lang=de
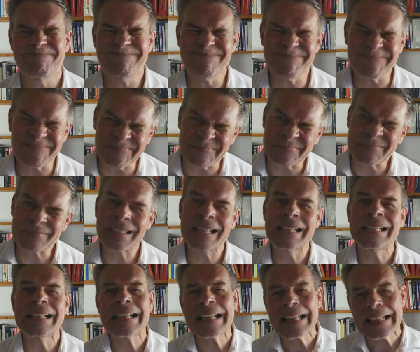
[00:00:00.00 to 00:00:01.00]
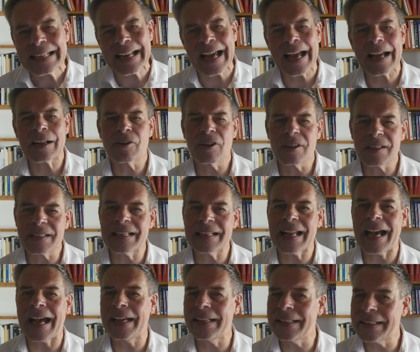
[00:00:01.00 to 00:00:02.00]
Hm. Da könnten
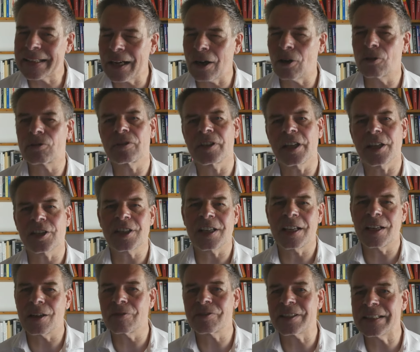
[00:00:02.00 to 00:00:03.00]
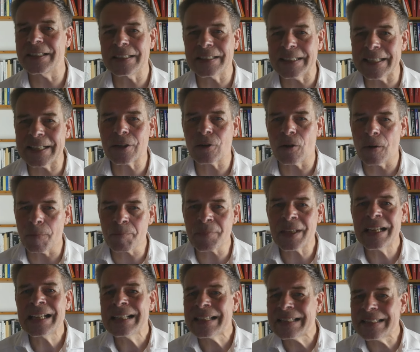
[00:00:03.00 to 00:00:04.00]
einige Autohersteller auf die Idee kommen,
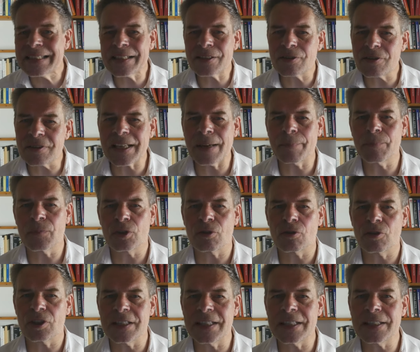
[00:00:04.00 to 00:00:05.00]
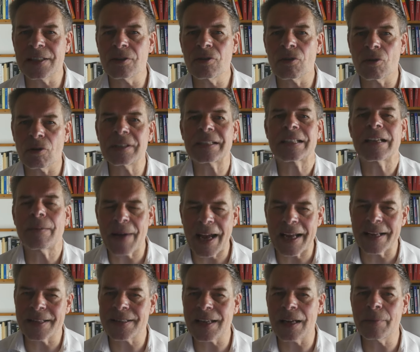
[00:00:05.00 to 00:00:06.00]
sich zusammenzuschließen und
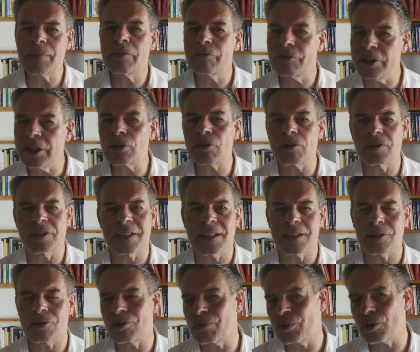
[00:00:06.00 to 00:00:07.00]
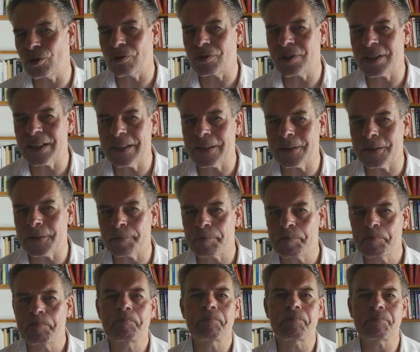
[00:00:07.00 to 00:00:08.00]
gemeinsam viel günstiger zu produzieren.
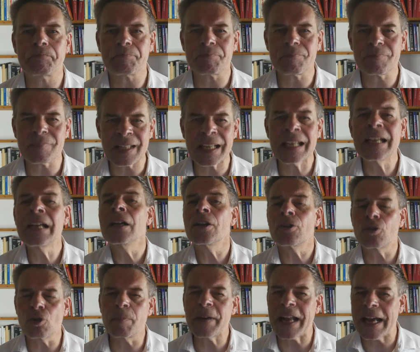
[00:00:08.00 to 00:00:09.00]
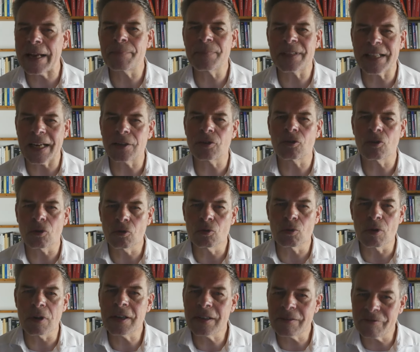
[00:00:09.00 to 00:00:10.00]
So bleiben dann
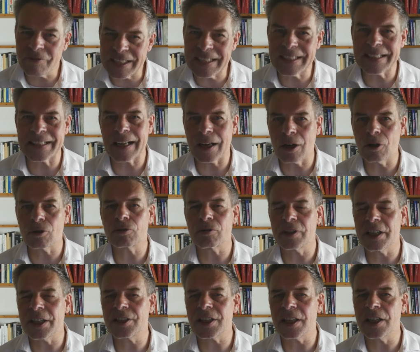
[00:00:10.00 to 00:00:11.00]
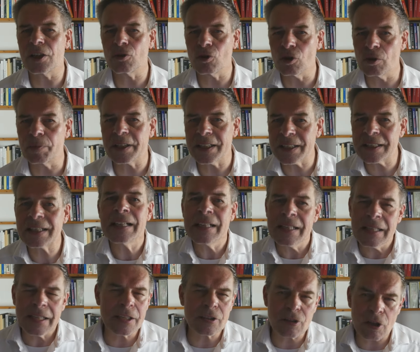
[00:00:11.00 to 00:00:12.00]
nur wenige Autohersteller übrig,
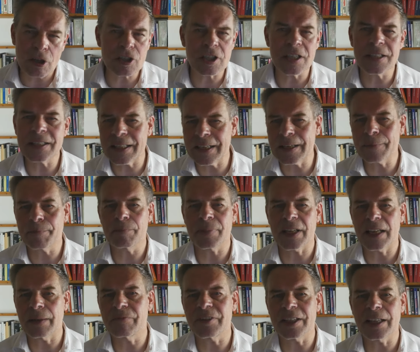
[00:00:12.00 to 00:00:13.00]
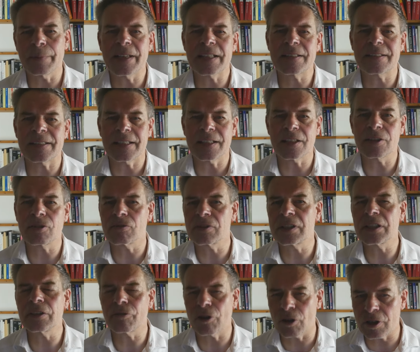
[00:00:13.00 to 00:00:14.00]
in Deutschland eben BMW, Mercedes und
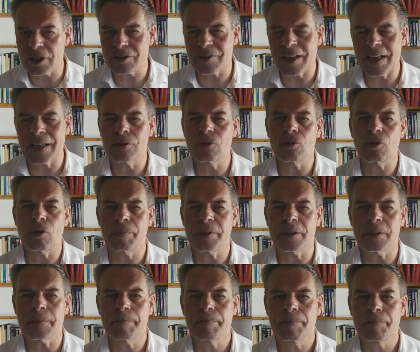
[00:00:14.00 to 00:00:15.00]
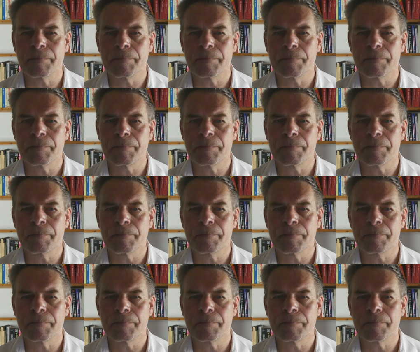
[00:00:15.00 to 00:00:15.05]
die Volkswagen-Gruppe.